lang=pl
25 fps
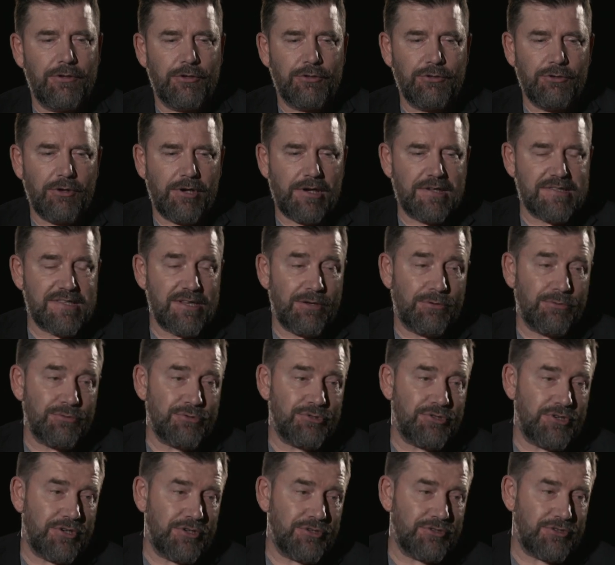No i
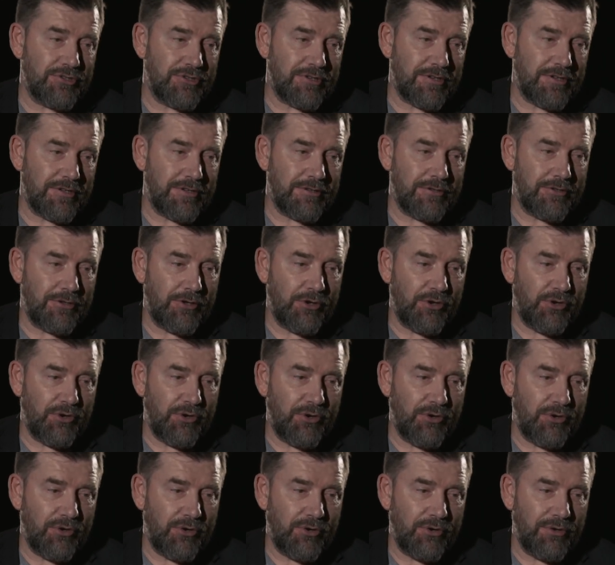okazało się, że
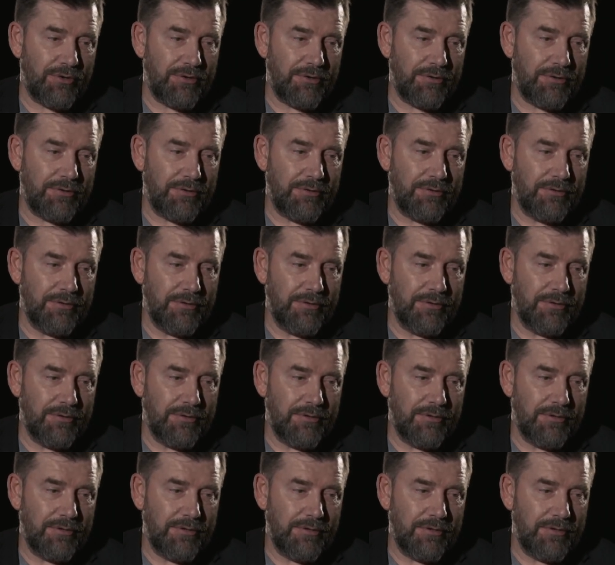to
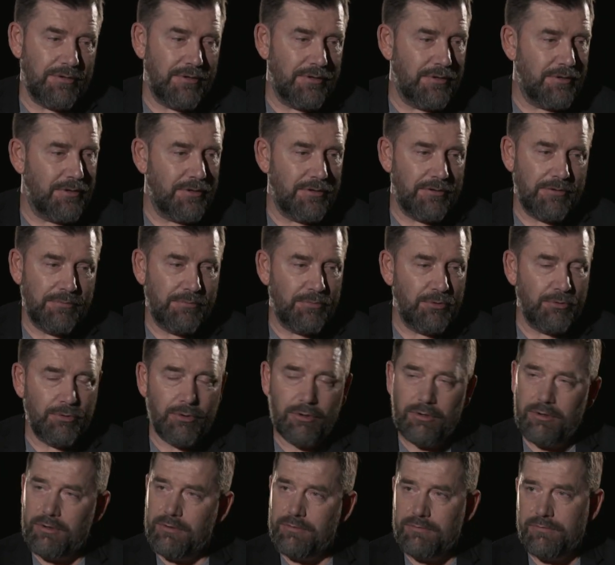yy,
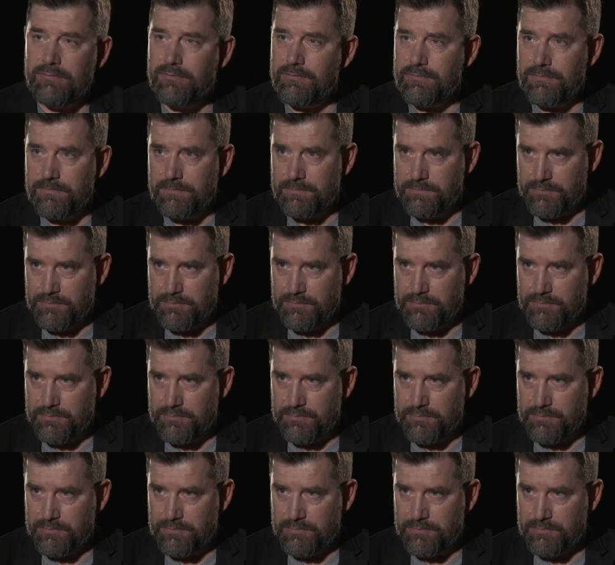było,